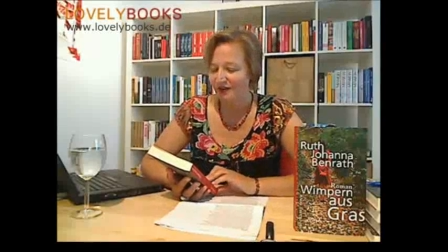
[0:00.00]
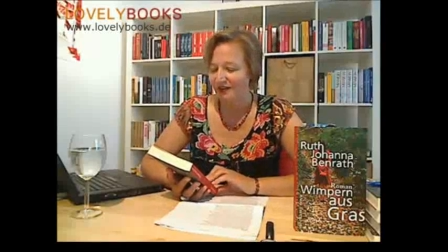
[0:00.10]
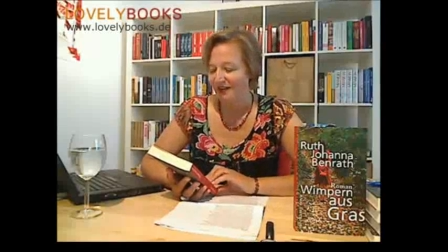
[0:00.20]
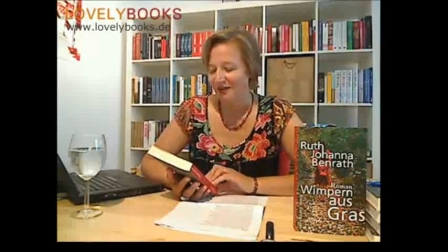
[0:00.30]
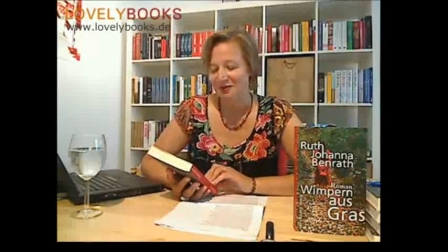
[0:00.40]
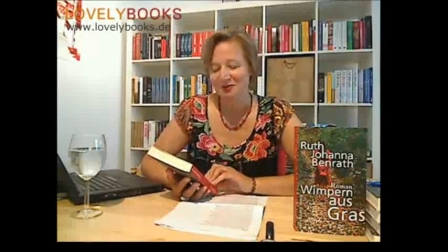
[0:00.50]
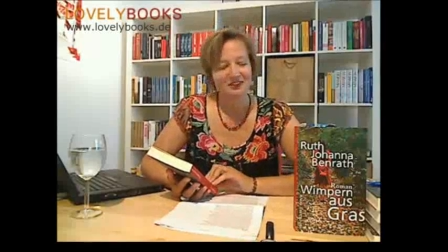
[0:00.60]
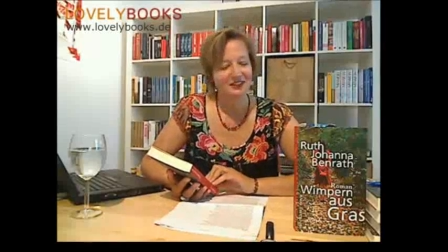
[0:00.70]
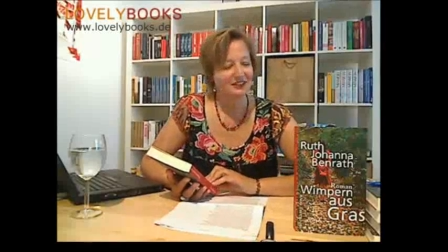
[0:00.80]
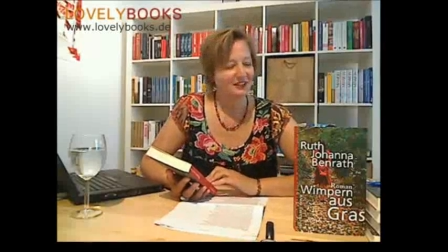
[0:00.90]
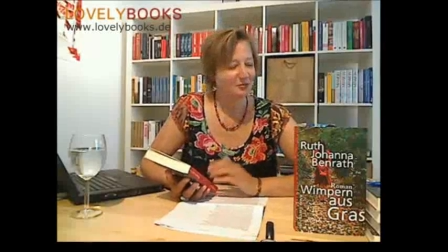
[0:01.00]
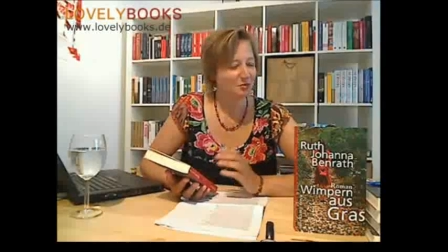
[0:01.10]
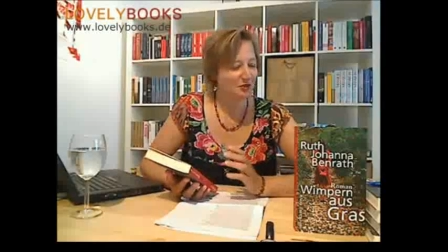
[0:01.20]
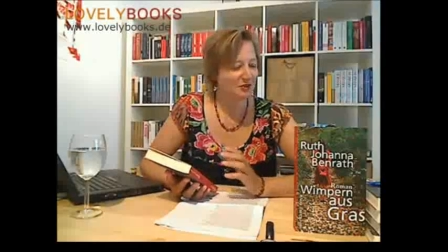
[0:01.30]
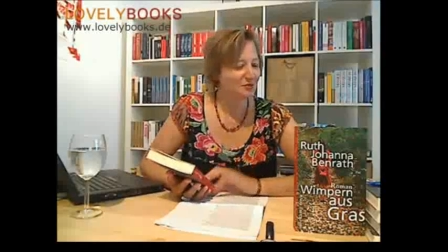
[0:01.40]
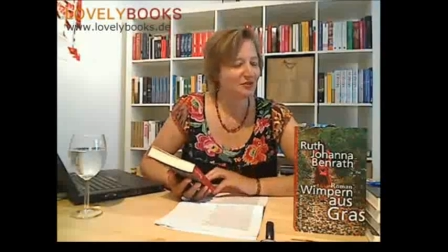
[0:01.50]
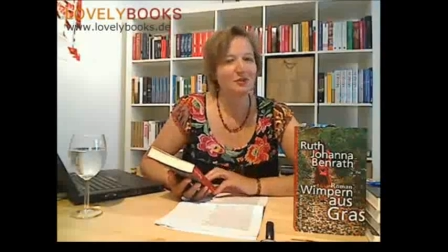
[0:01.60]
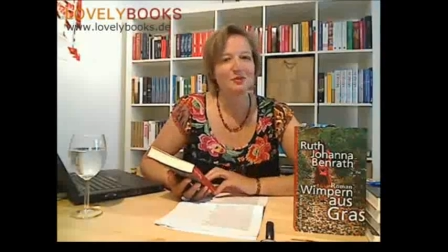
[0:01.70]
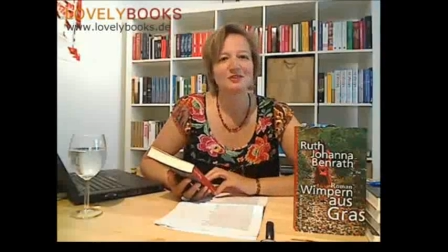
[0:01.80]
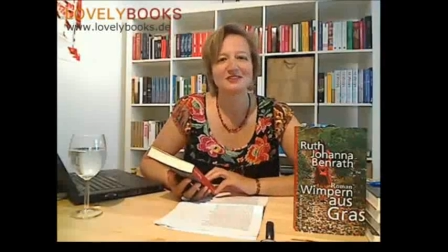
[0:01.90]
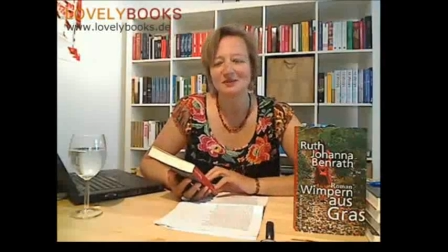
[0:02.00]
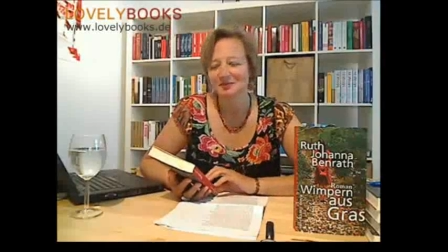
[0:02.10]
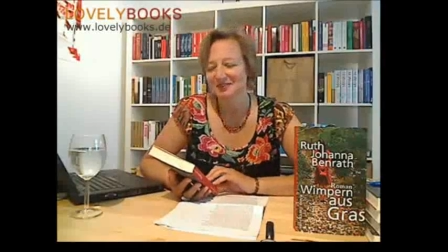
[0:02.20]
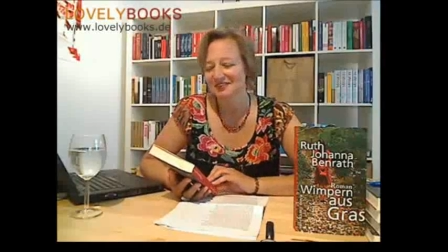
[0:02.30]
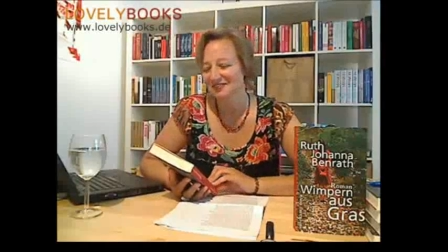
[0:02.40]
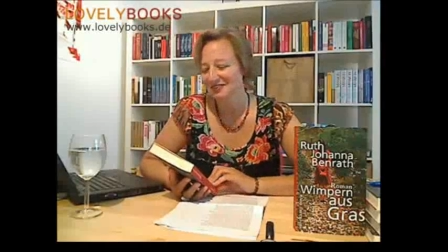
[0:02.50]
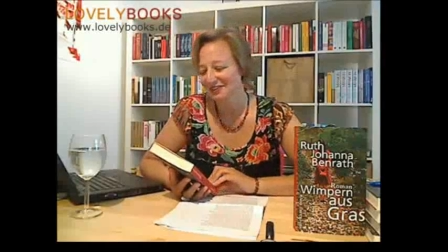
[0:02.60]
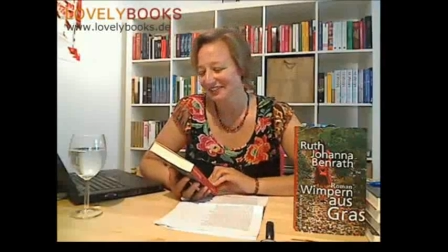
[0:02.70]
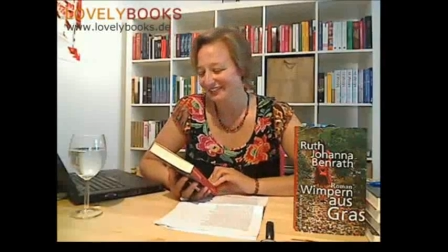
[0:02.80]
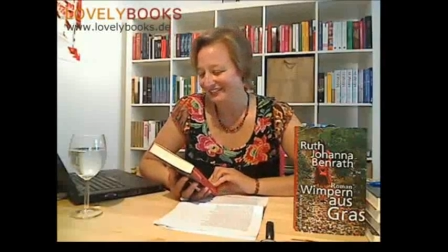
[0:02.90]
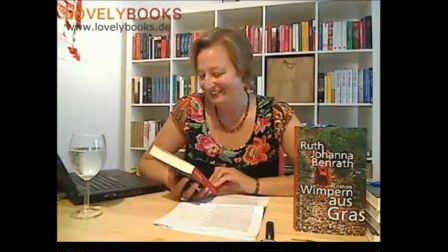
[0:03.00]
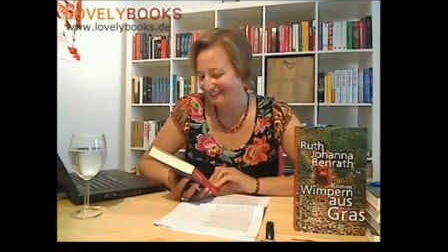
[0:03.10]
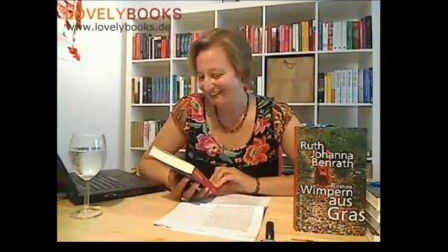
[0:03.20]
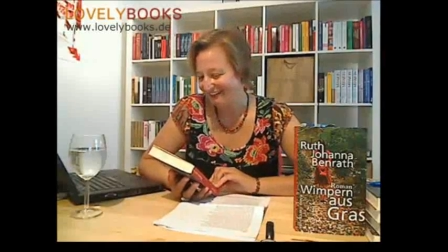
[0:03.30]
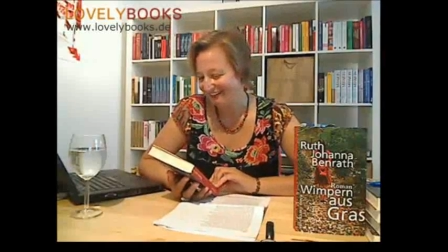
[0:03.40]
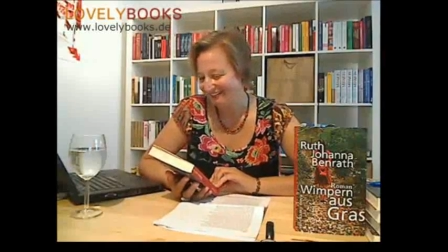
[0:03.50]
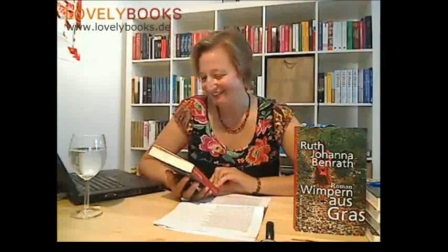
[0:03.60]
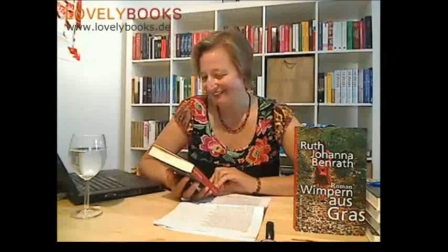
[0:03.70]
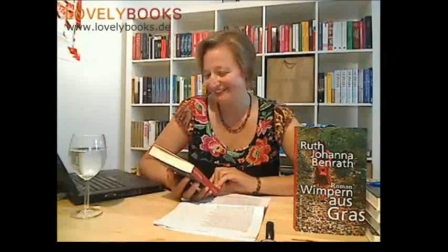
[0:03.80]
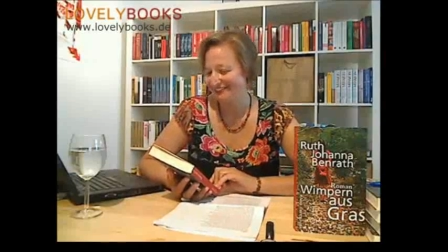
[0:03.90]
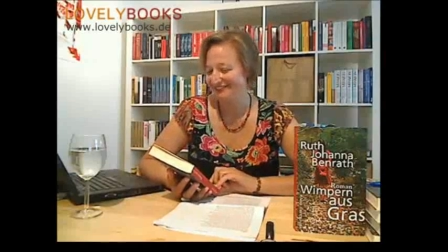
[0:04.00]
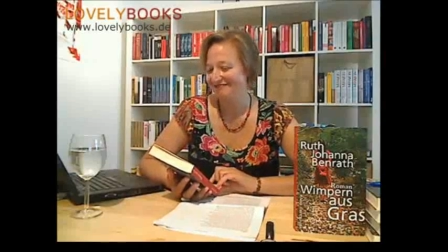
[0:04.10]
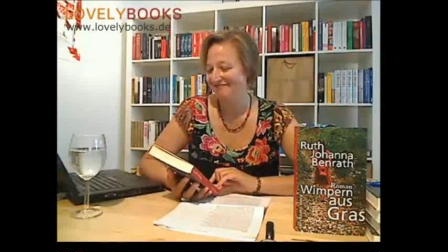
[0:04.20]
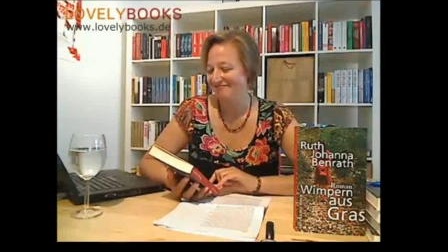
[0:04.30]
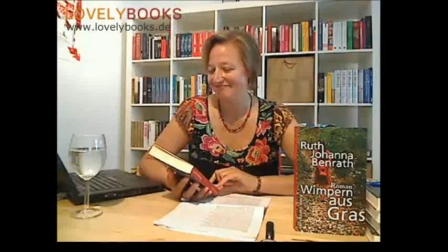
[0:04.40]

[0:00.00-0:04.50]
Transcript: Ja, und da es ja Bücher zu verlosen gibt, wollte ich eine kleine